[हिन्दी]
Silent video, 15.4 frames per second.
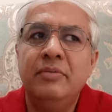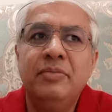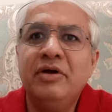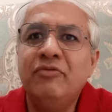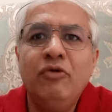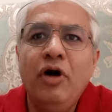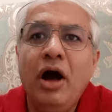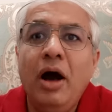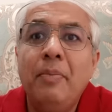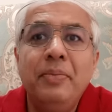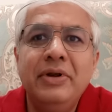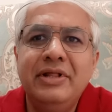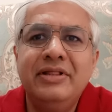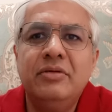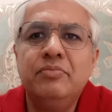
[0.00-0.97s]
पर वो
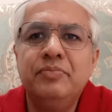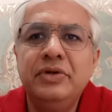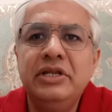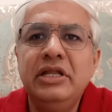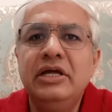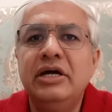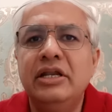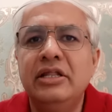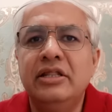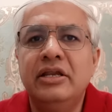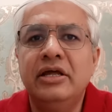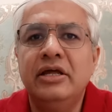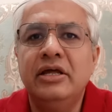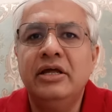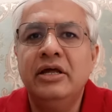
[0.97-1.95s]
अपने दम पे नहीं खरीद
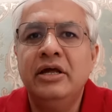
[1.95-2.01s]
रहे